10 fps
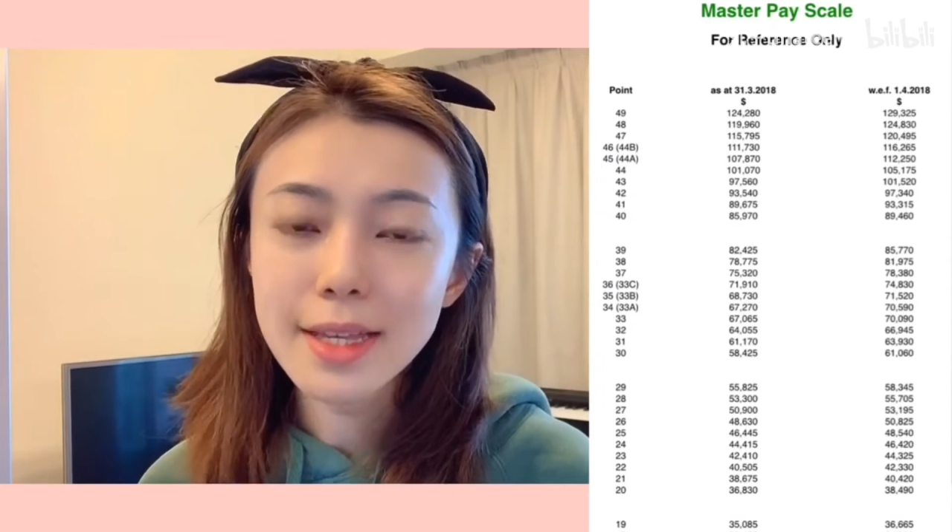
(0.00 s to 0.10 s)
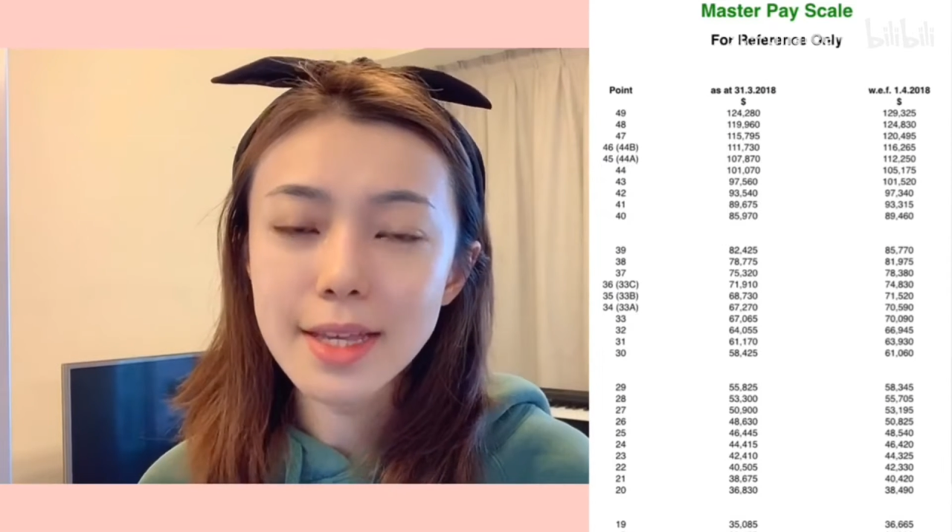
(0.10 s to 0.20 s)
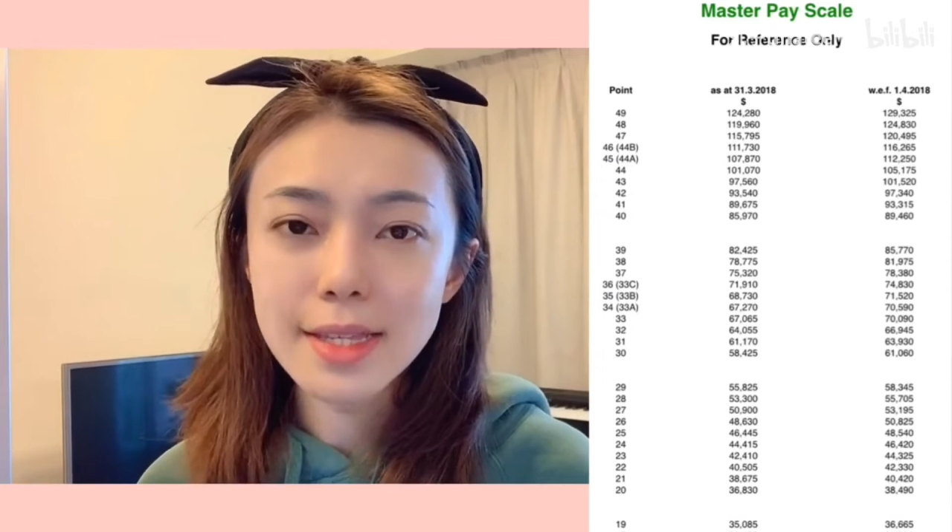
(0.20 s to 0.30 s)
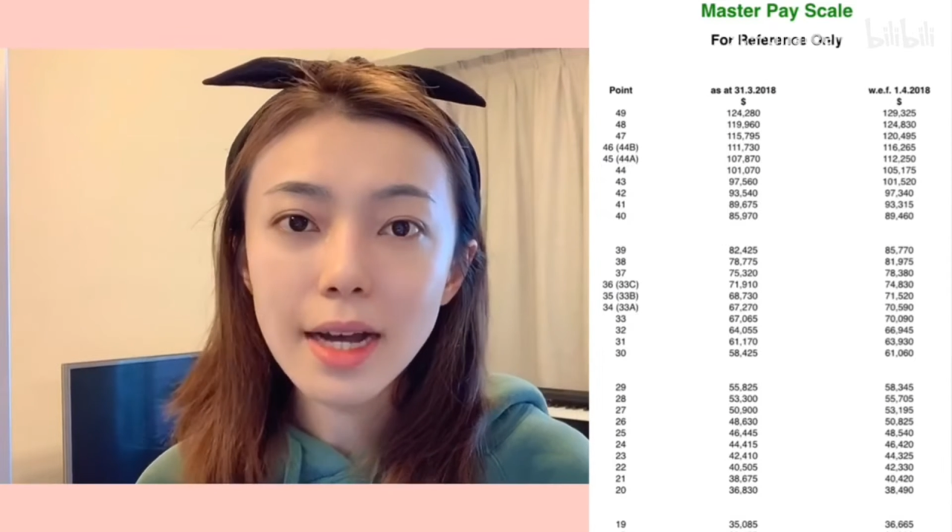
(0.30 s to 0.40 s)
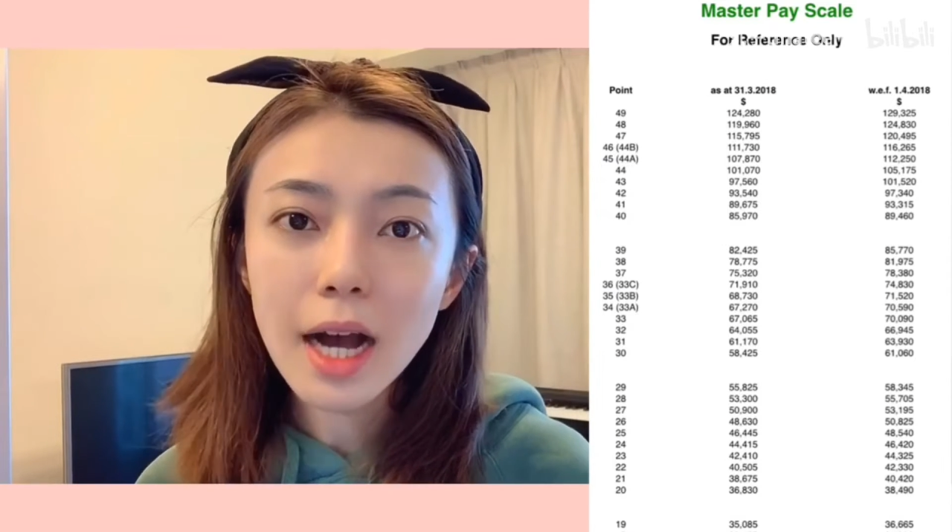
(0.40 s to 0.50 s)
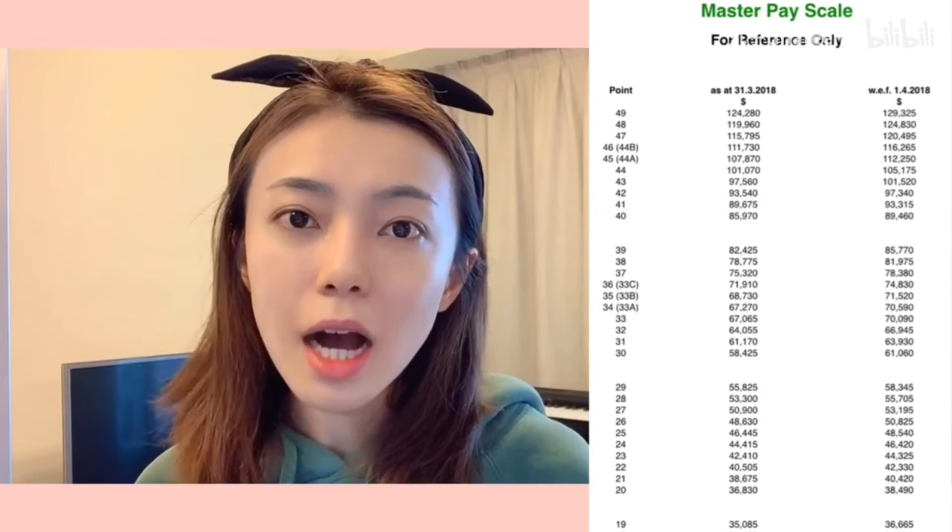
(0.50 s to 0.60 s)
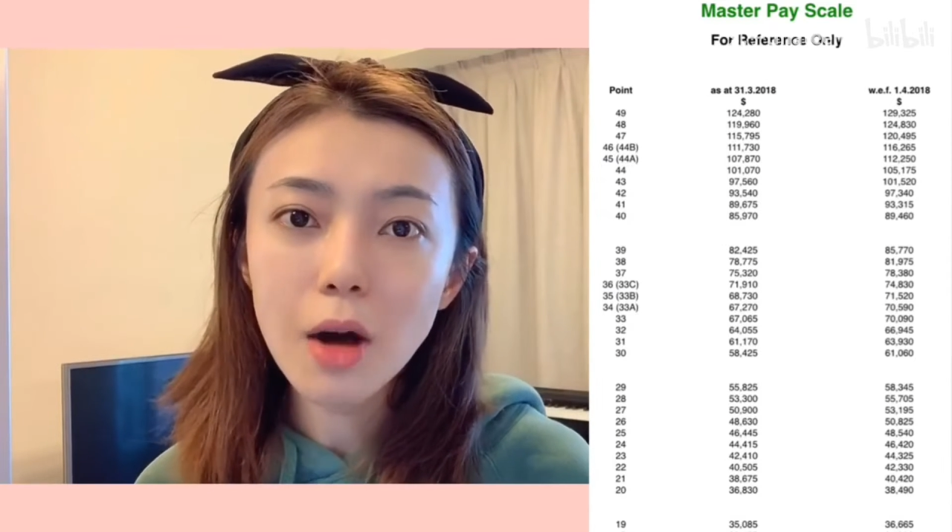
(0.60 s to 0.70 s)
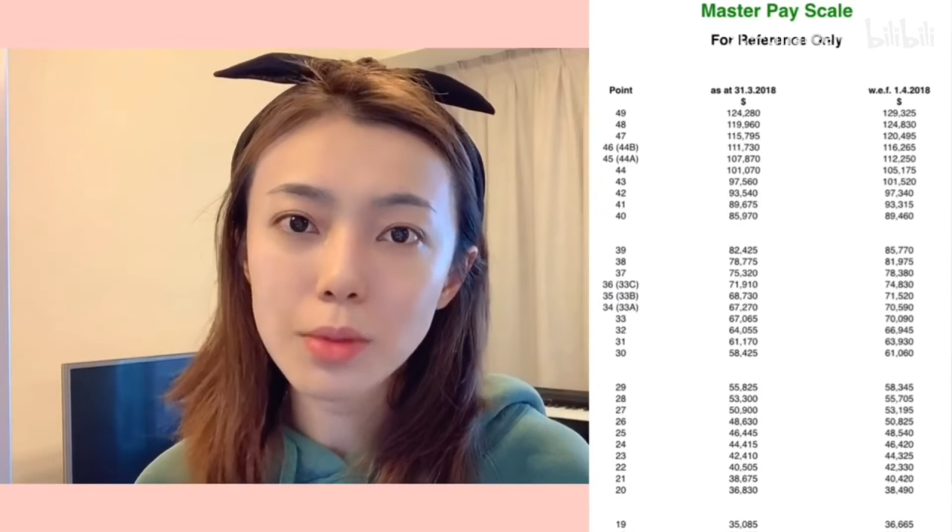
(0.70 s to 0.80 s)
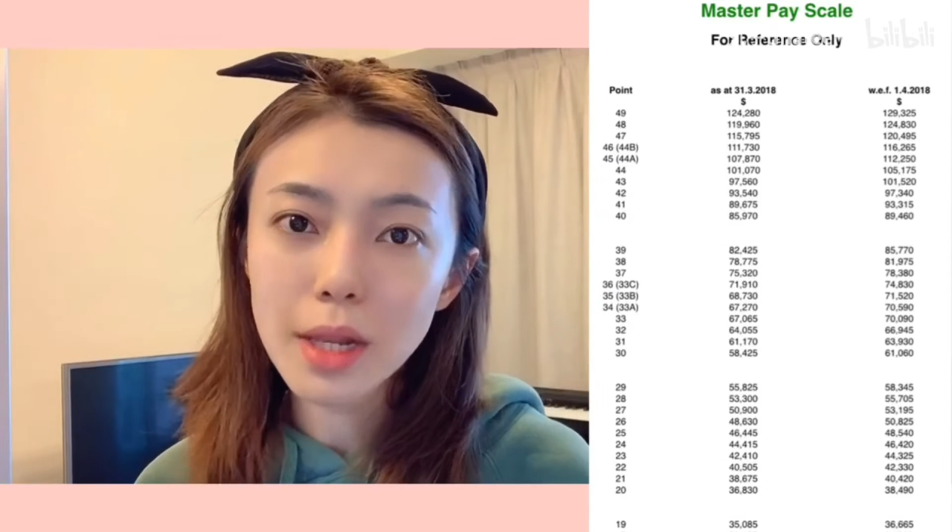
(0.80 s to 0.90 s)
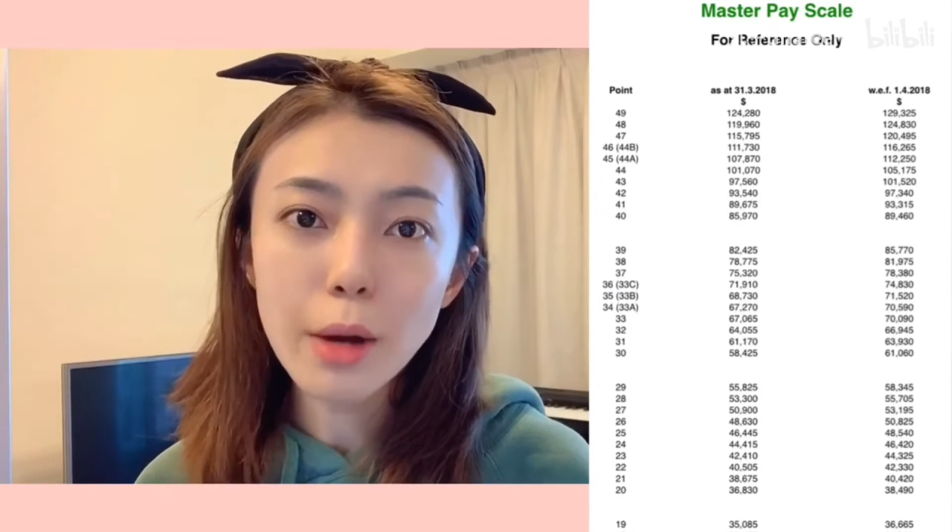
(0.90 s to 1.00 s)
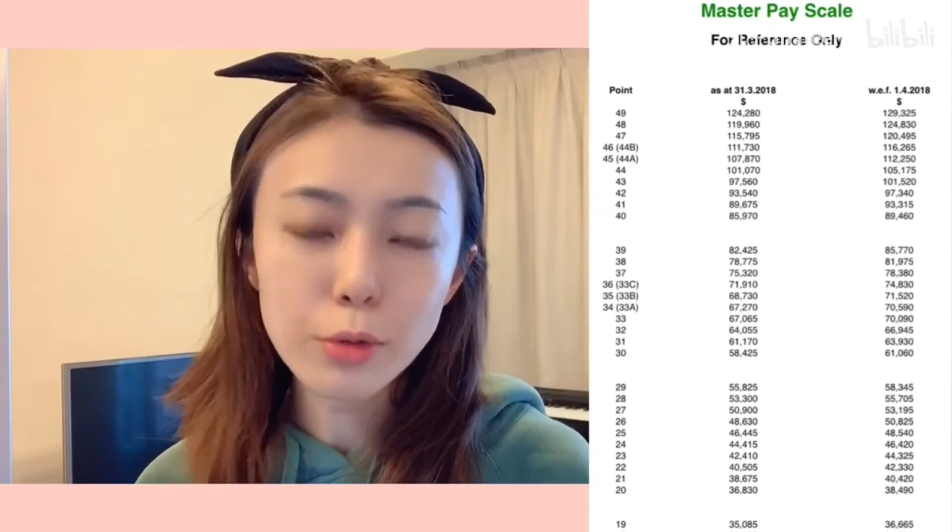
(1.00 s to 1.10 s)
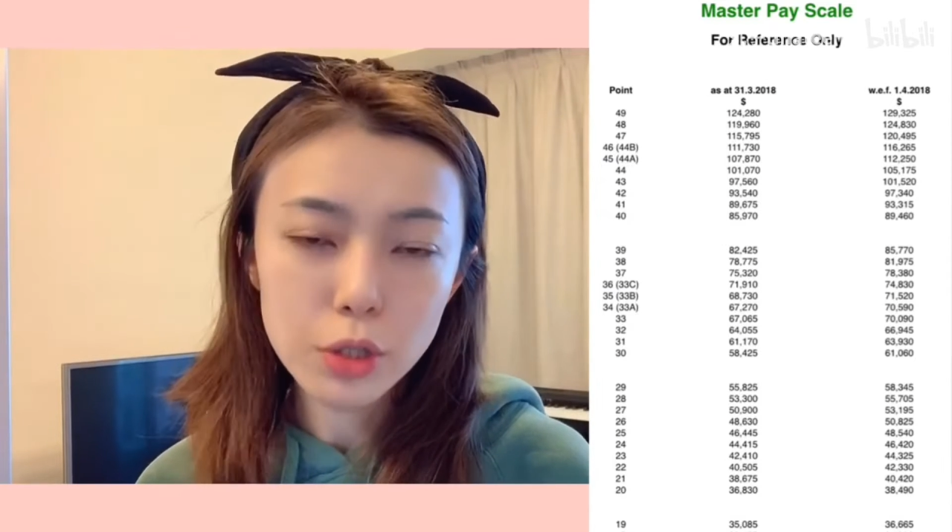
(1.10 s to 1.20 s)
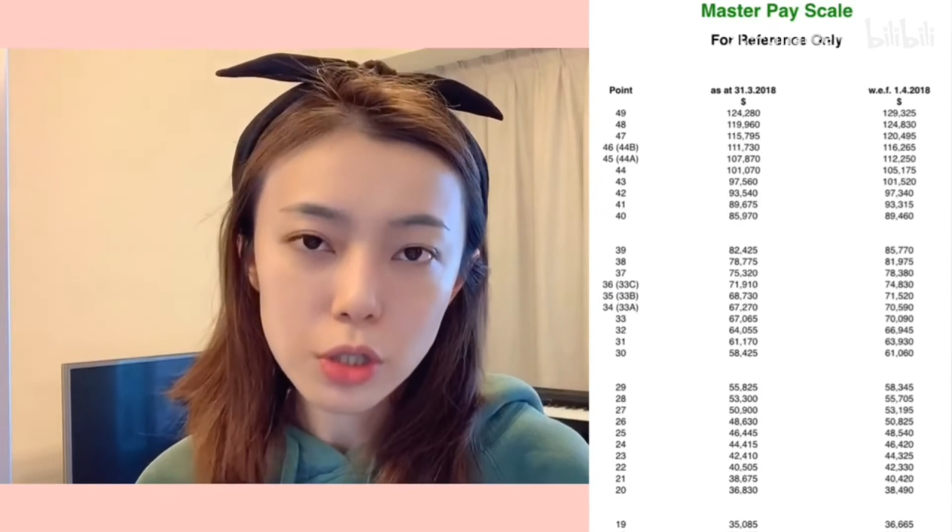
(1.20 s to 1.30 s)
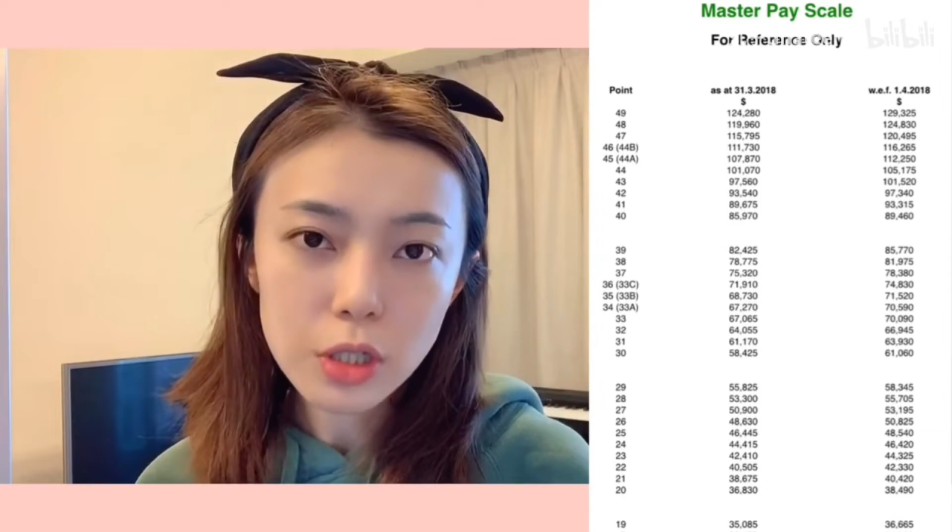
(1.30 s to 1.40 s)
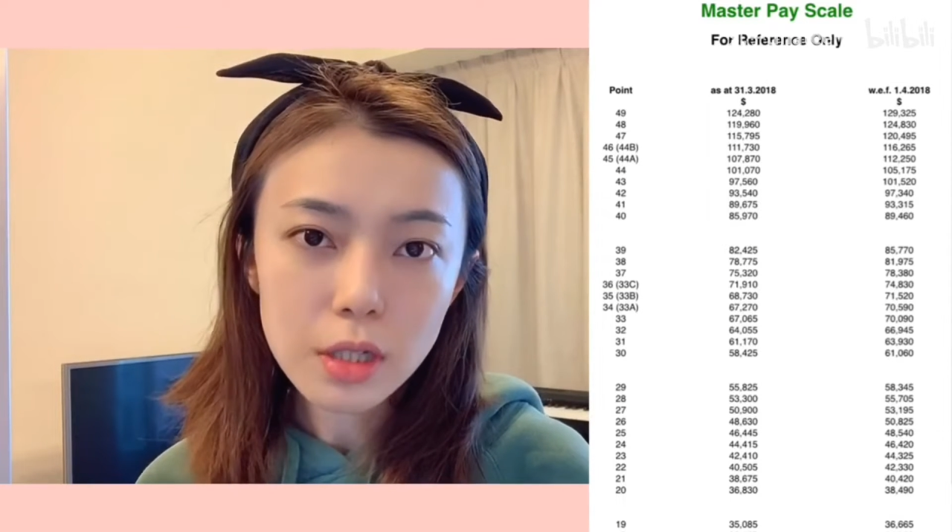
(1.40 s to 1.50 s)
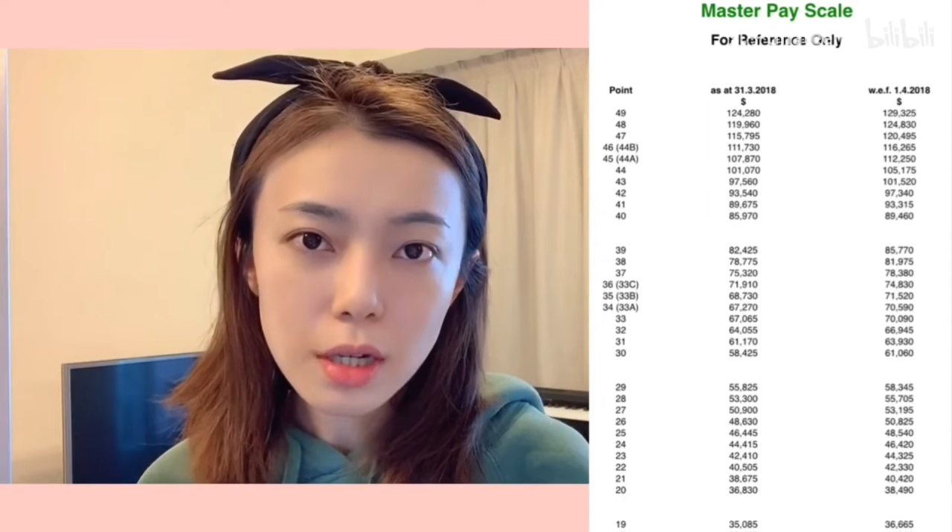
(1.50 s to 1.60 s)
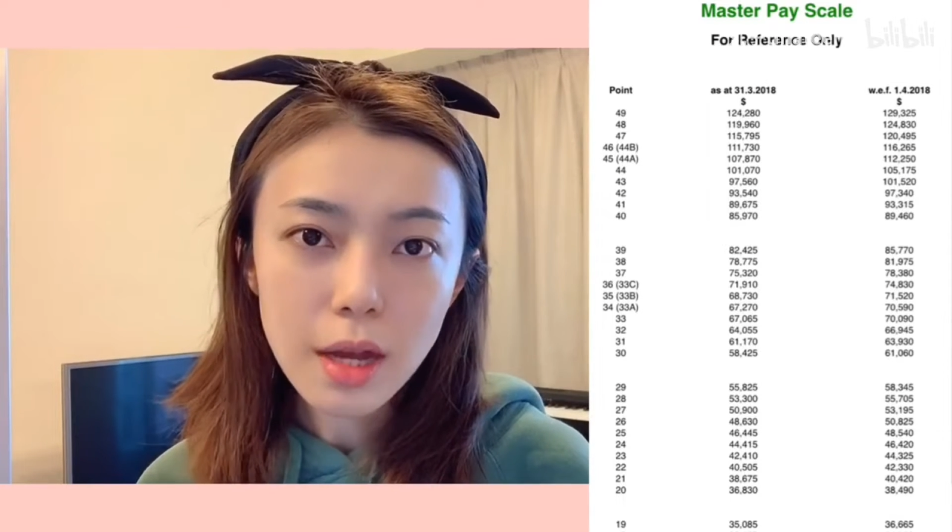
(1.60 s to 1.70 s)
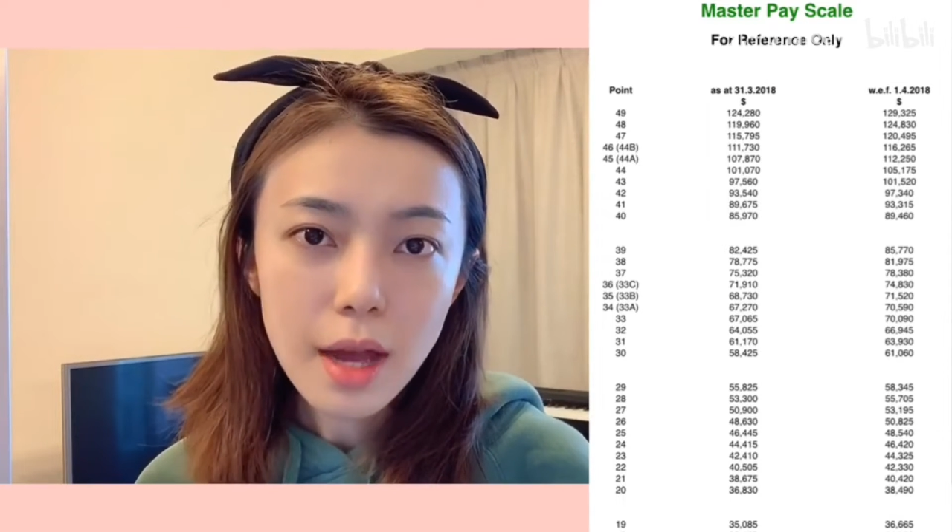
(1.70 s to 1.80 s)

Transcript: 一些好的老师呢，